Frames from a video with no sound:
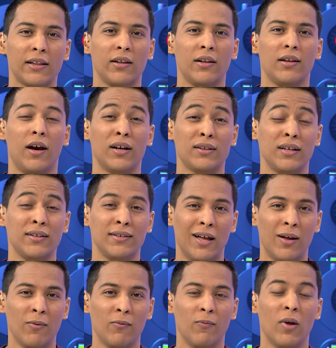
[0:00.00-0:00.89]
اللي
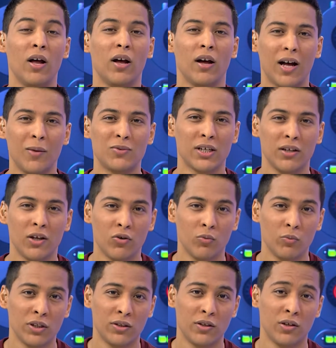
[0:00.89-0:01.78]
حتدعم 5
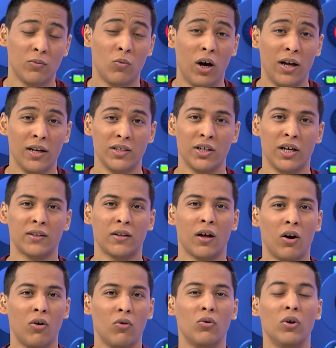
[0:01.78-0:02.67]
نانومتر معالجات
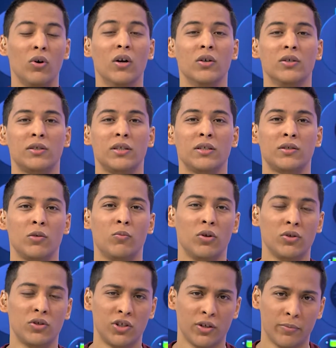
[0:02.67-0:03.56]
او سيستم
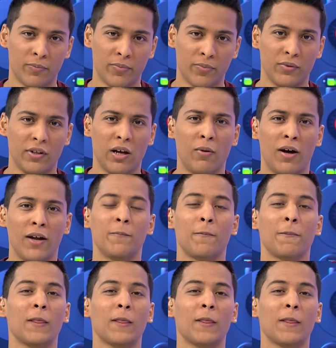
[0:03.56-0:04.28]
اون تشيب طبعا